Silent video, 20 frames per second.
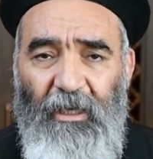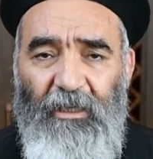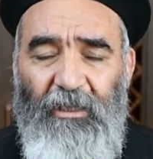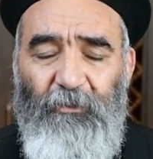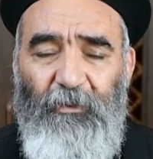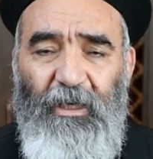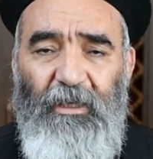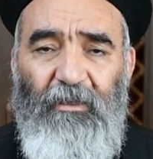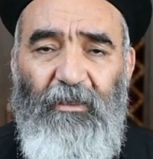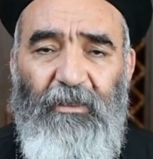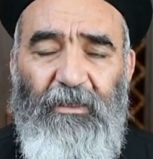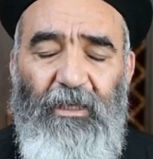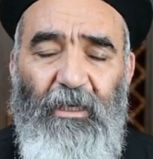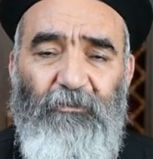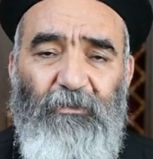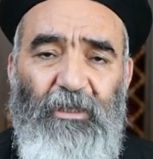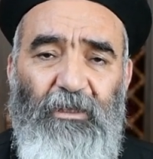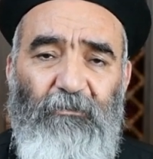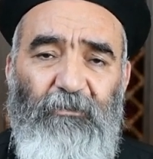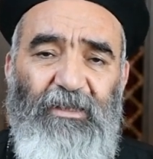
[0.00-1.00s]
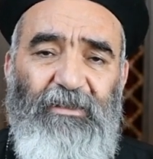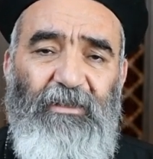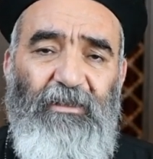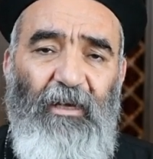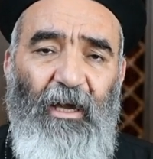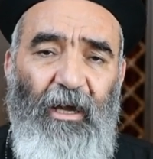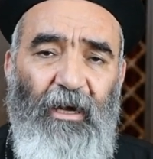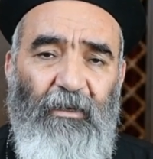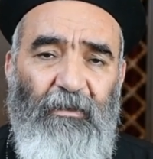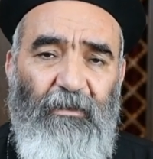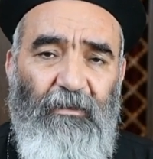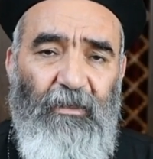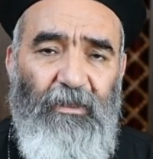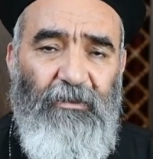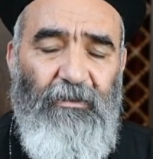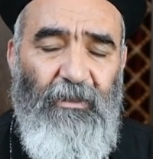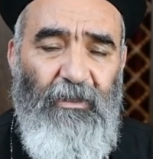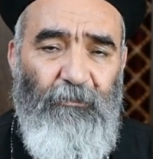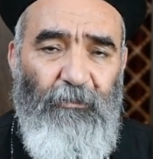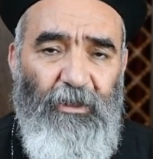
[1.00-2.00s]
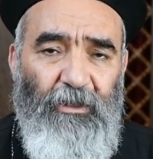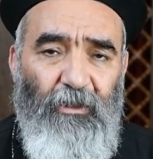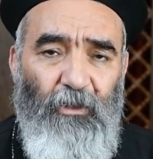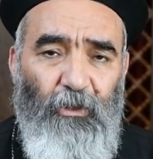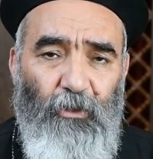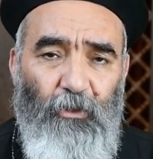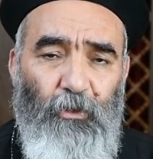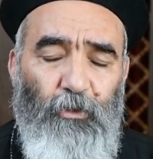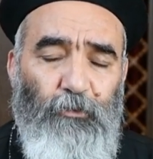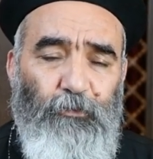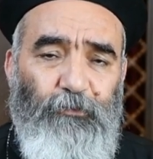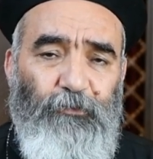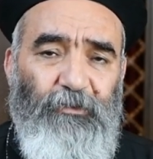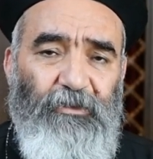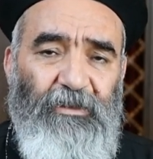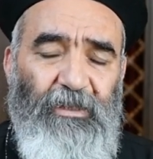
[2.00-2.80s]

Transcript: يبقى هنا قيامة المسيح حررتنا من الخوف